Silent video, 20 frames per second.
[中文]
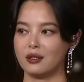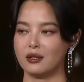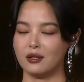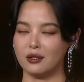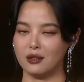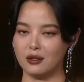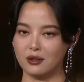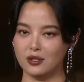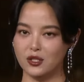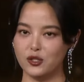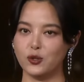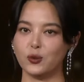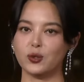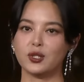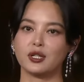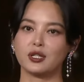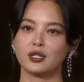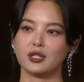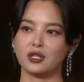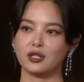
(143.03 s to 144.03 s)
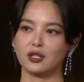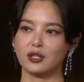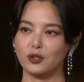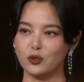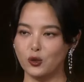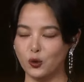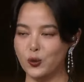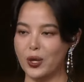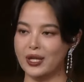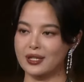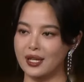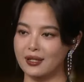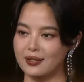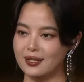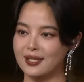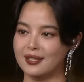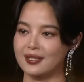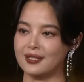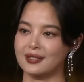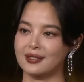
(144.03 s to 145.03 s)
呃，你就可以永远年
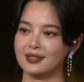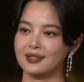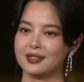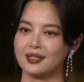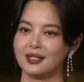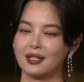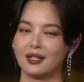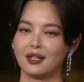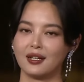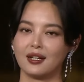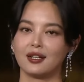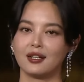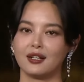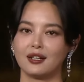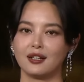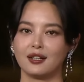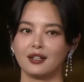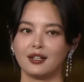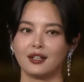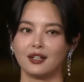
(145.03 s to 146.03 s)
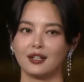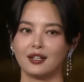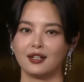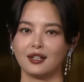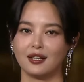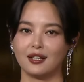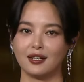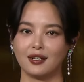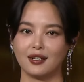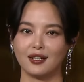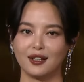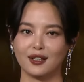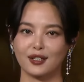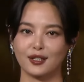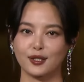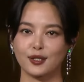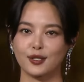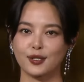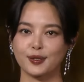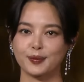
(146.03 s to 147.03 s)
轻。
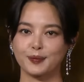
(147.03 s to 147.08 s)
嗯，